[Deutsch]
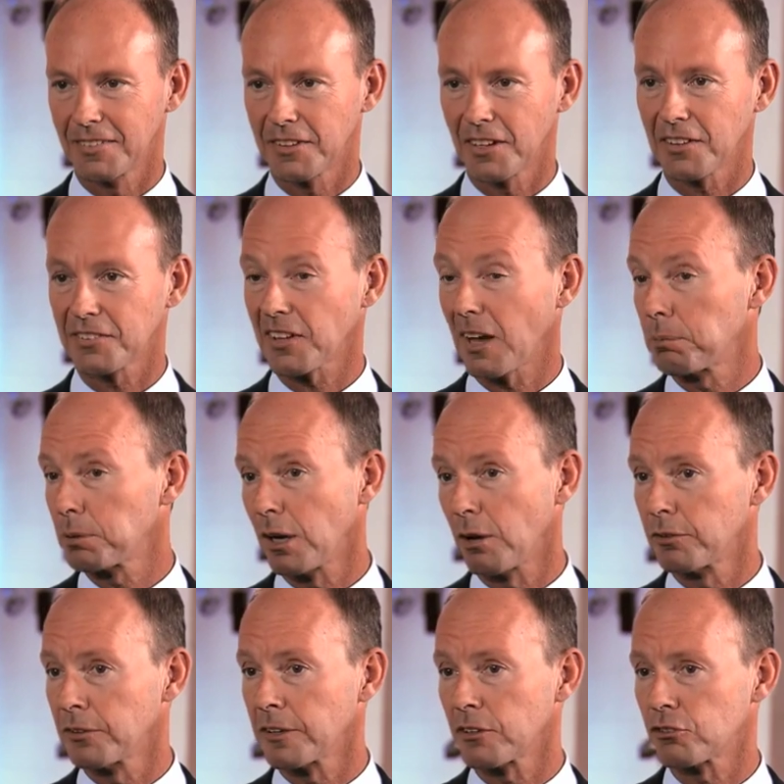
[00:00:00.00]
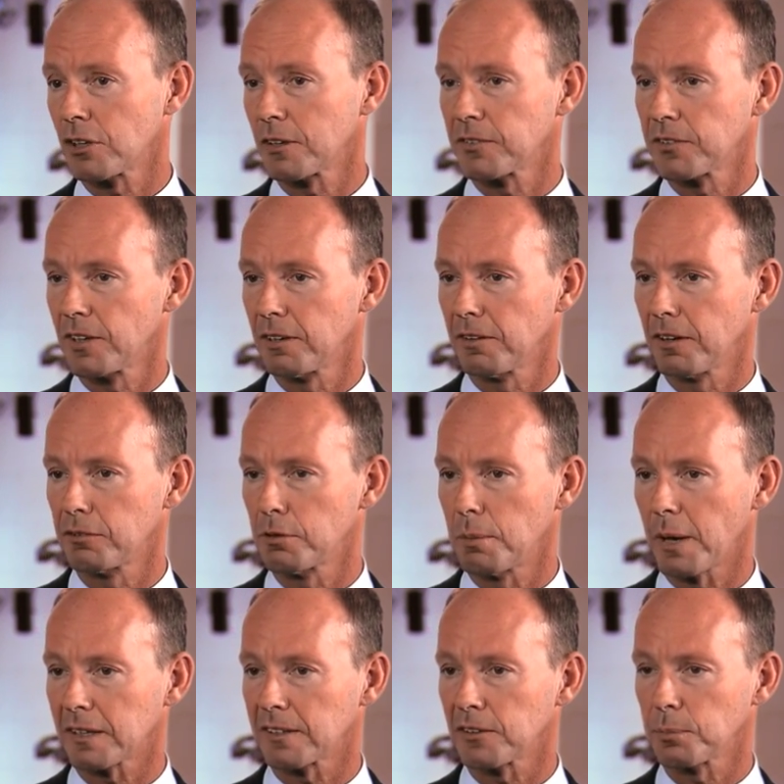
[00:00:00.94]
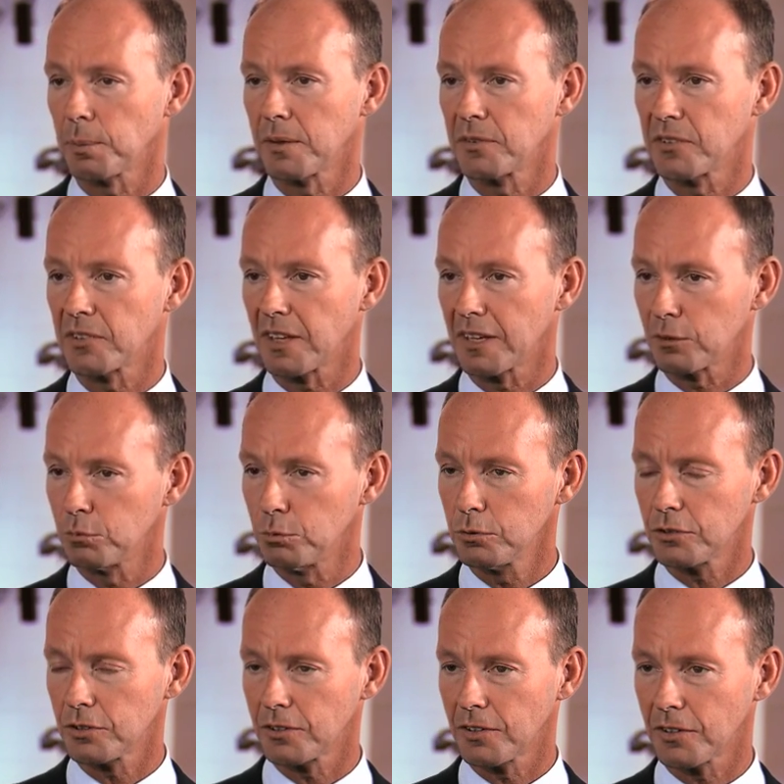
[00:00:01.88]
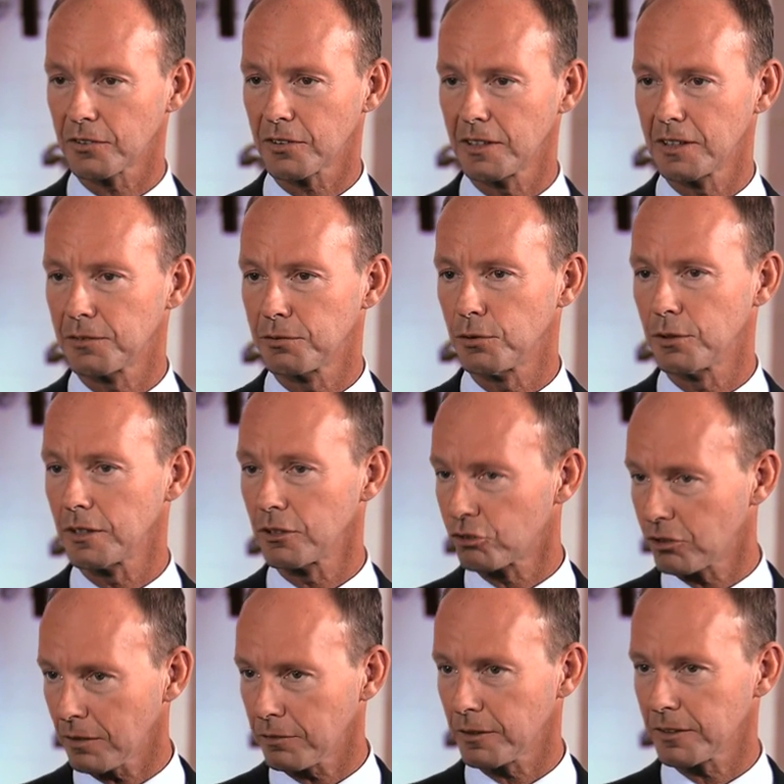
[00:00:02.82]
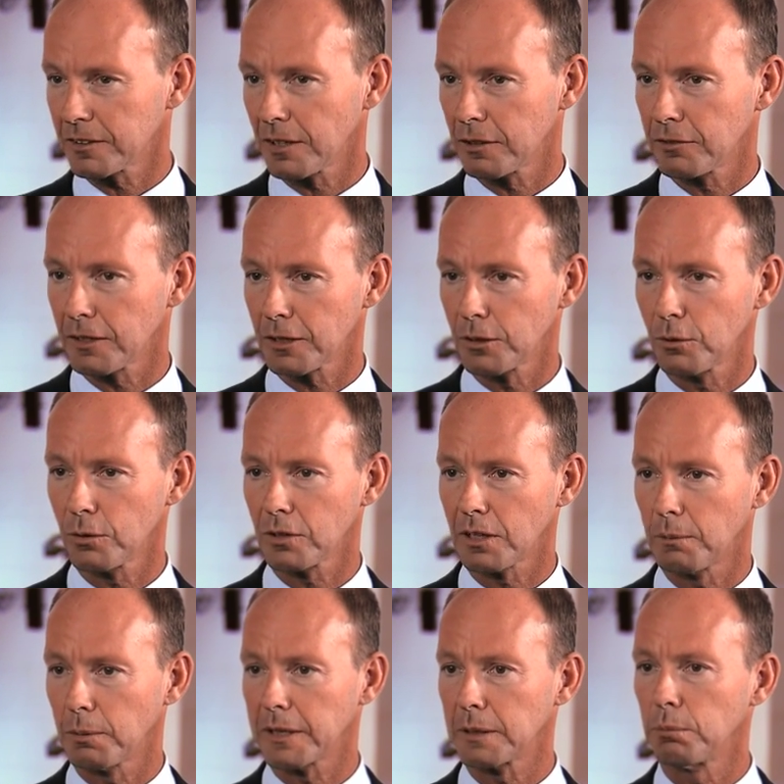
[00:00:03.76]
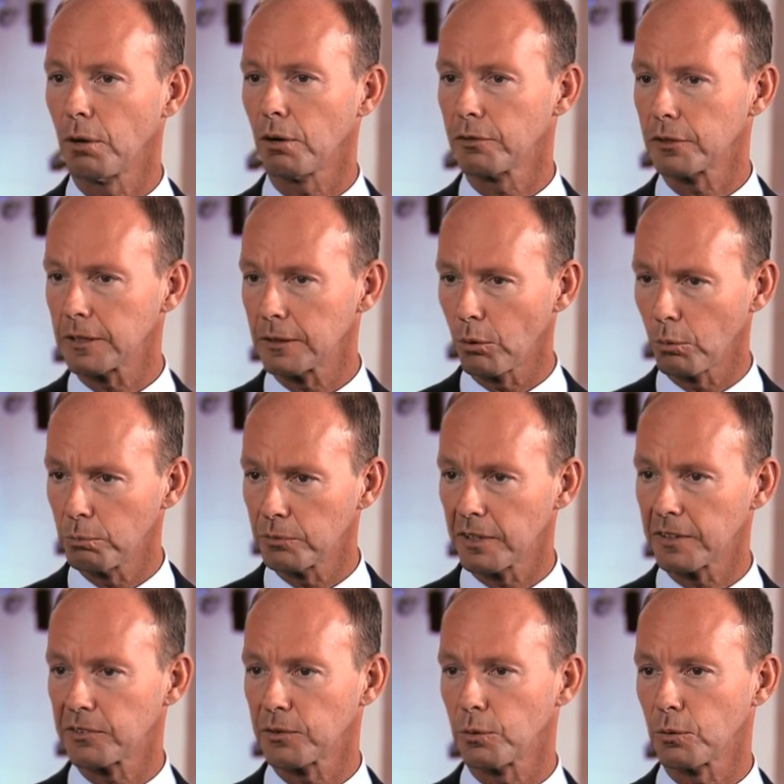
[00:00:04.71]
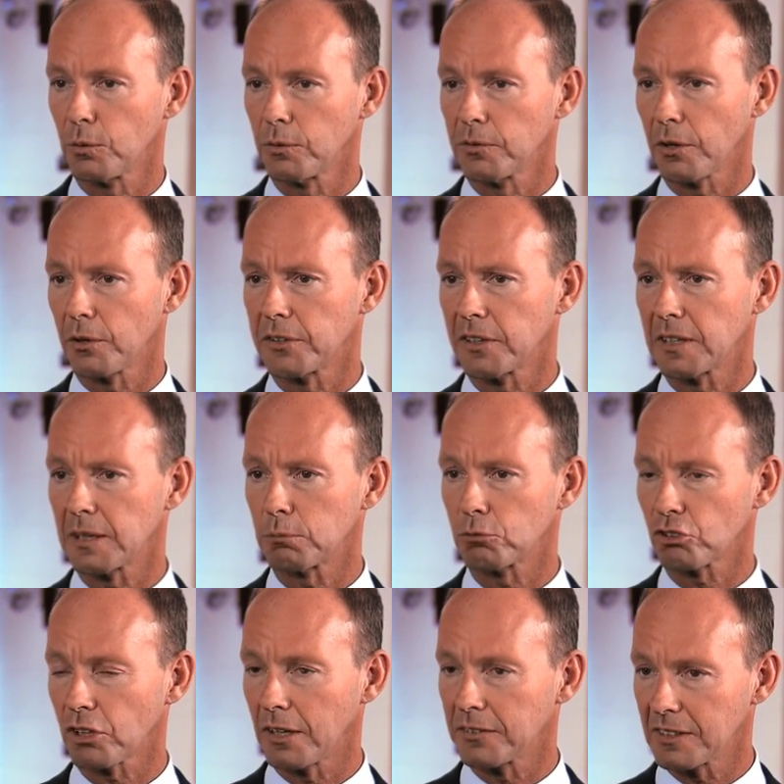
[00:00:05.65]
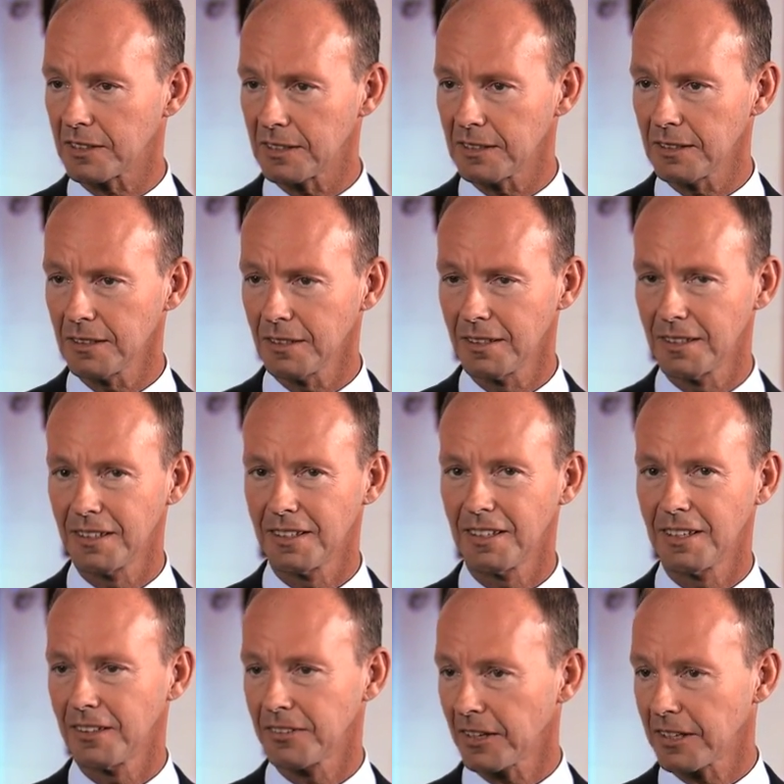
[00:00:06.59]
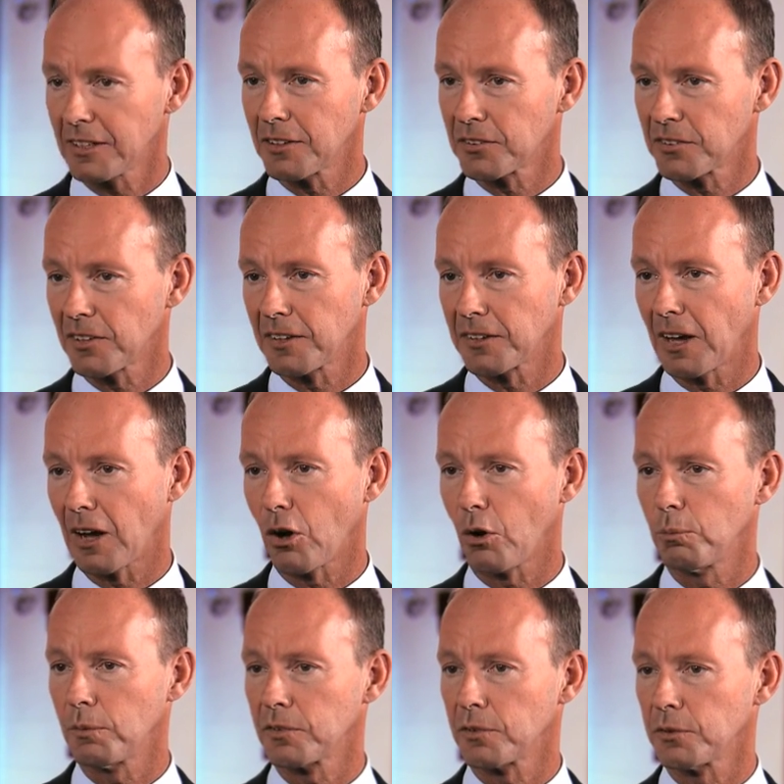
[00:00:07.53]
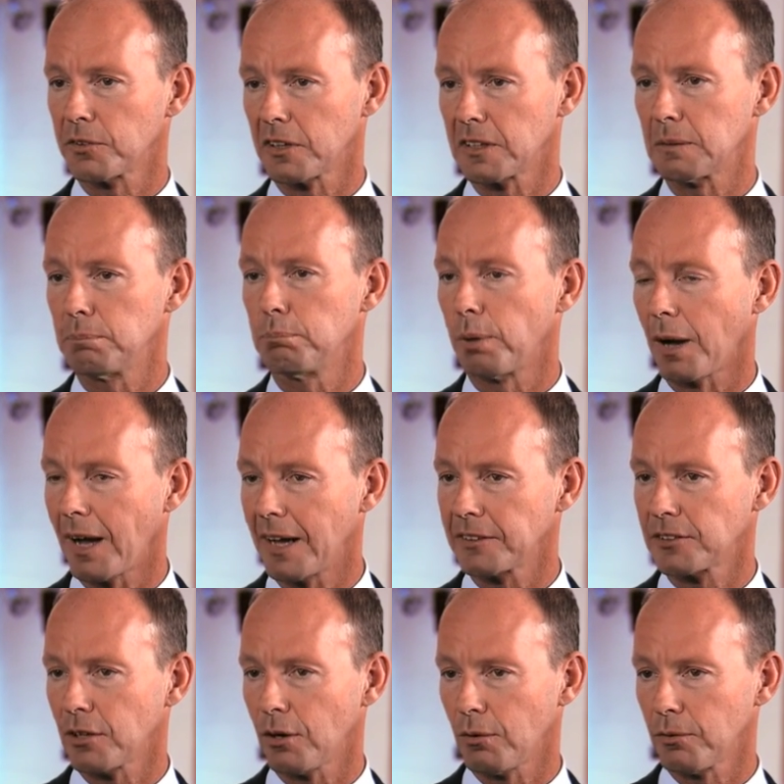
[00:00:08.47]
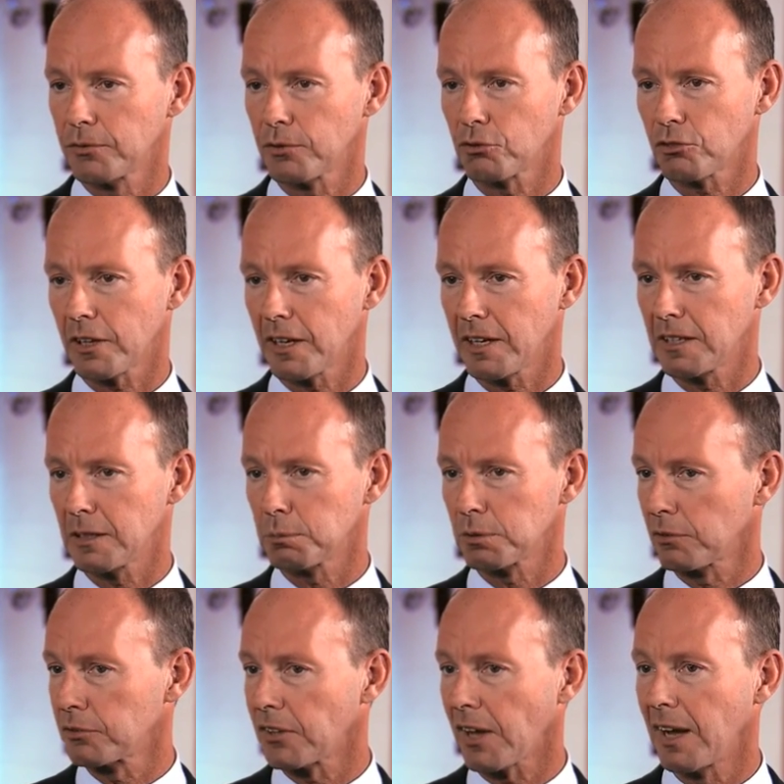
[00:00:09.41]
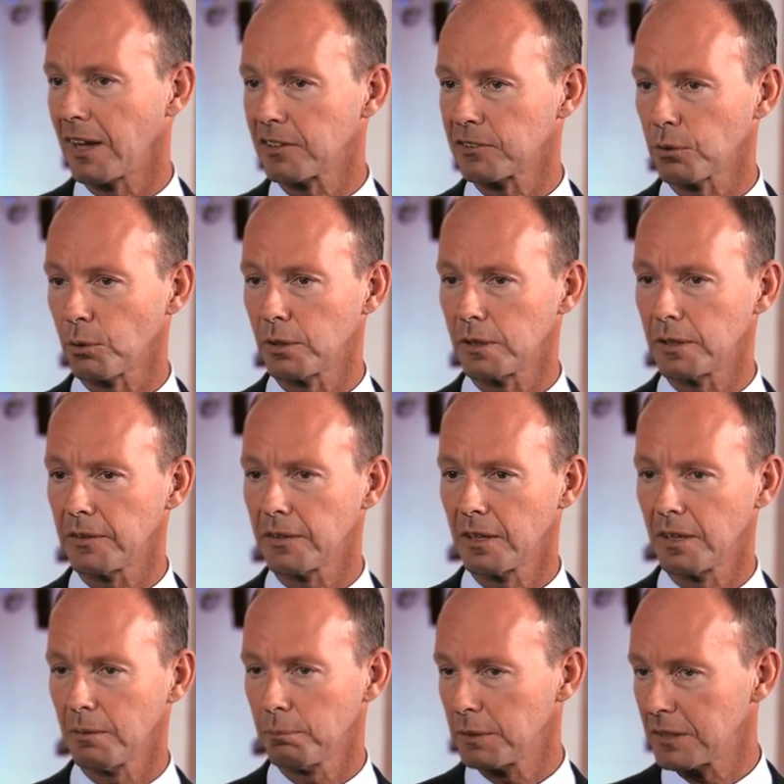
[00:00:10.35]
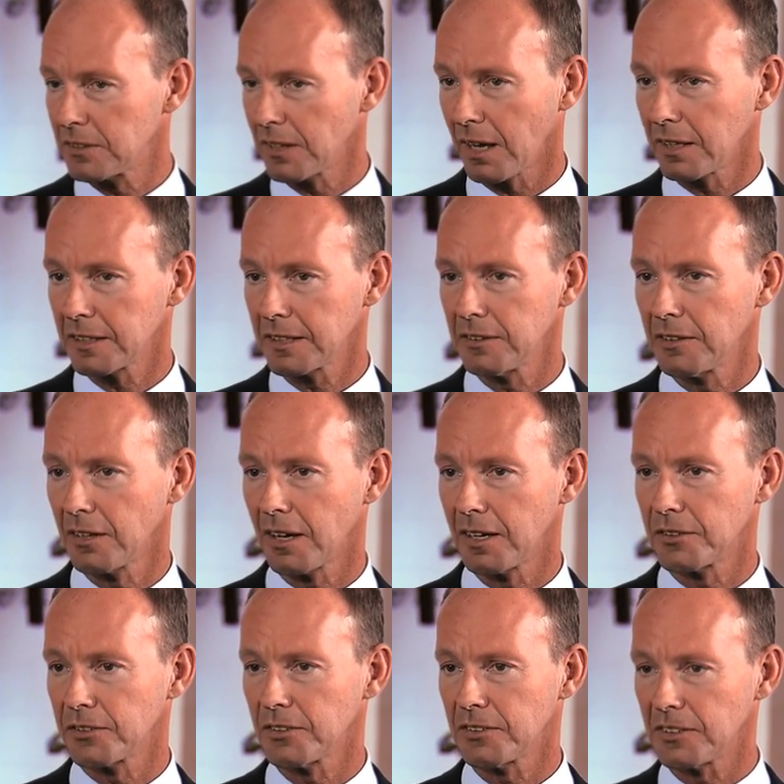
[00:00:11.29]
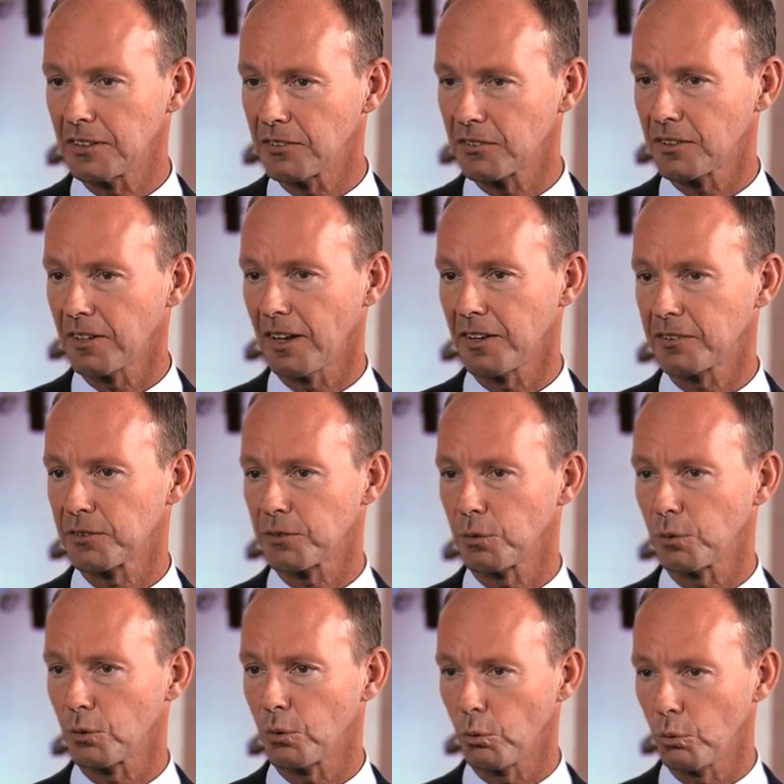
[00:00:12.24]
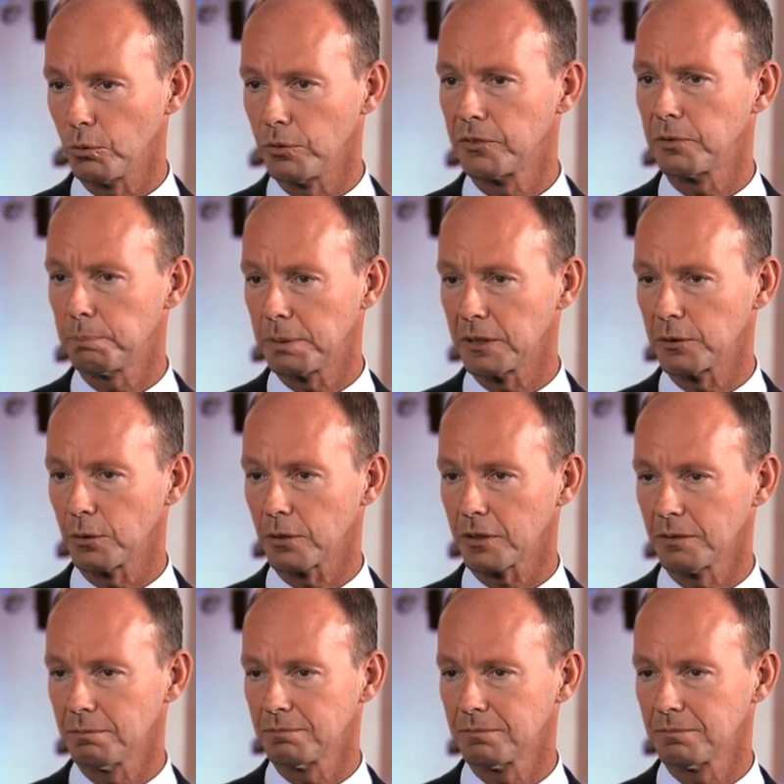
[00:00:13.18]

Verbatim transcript: Das abgelaufene Geschäftsjahr war für Bertelsmann sehr gut. Das gilt für die geschäftliche Entwicklung, aber eben auch für die Umsetzung unserer Unternehmensstrategie. Da geht es ja darum, das Unternehmen breiter aufzustellen, nämlich auf drei Säulen. Mediale Inhalte, Dienstleistungen und Bildung.